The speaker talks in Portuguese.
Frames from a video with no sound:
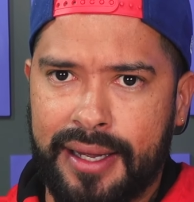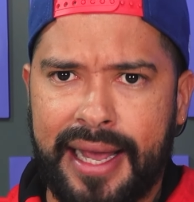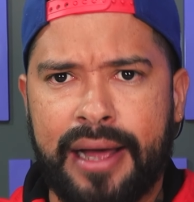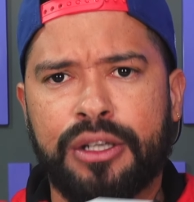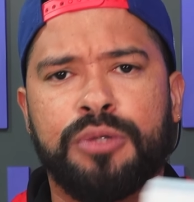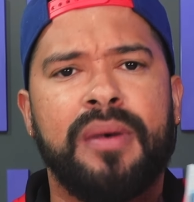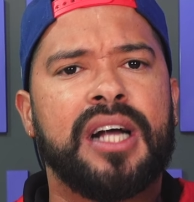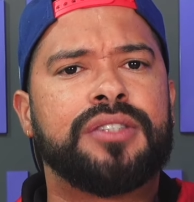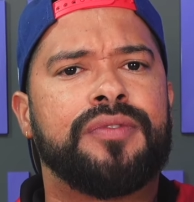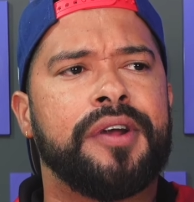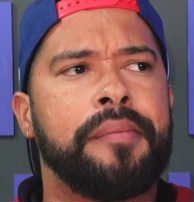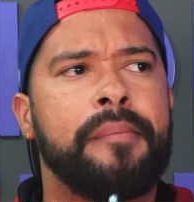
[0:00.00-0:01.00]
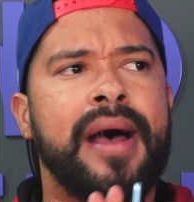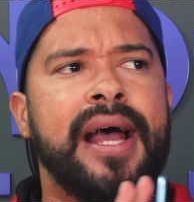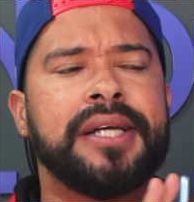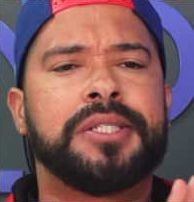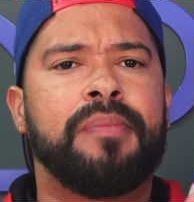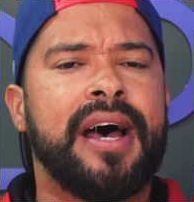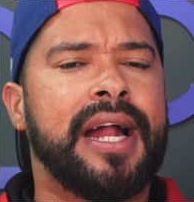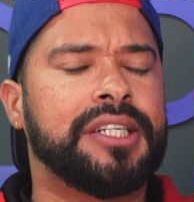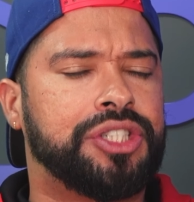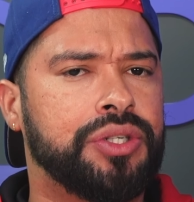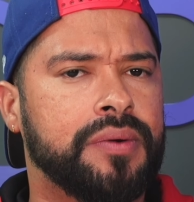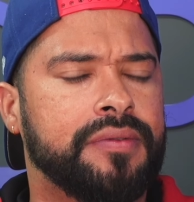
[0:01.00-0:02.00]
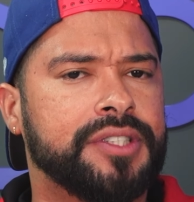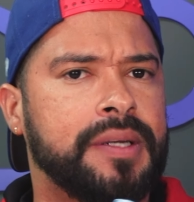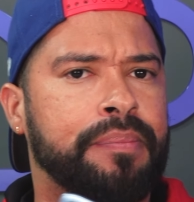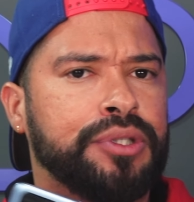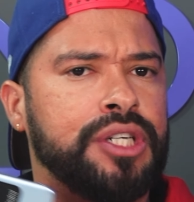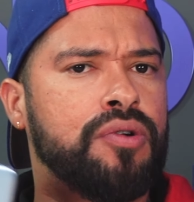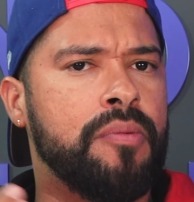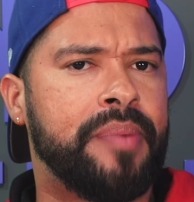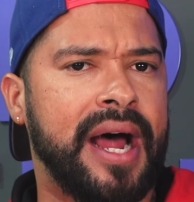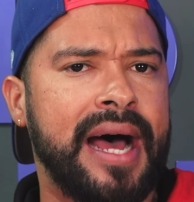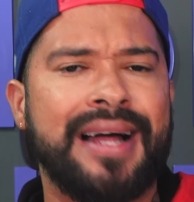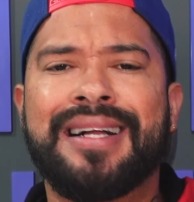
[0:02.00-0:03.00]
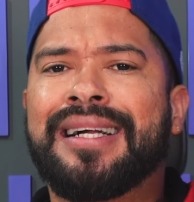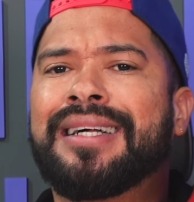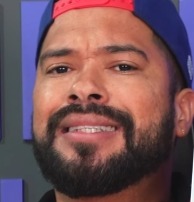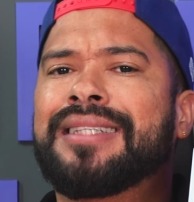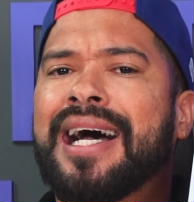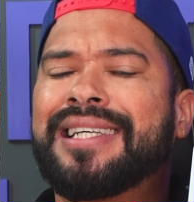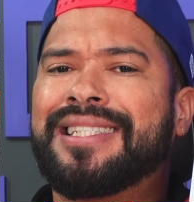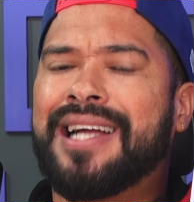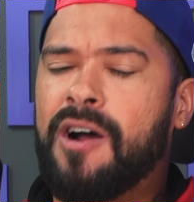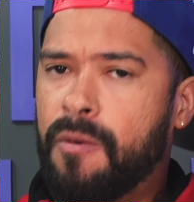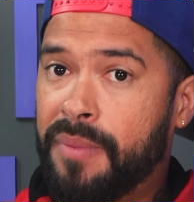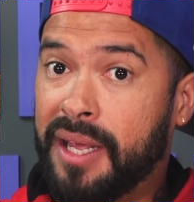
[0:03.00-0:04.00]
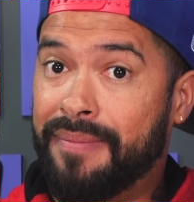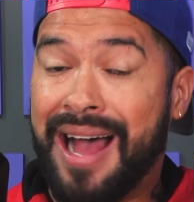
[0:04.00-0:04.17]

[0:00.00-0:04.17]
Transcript: que era o smartphone mais baratinho que você podia comprar da Xiaomi.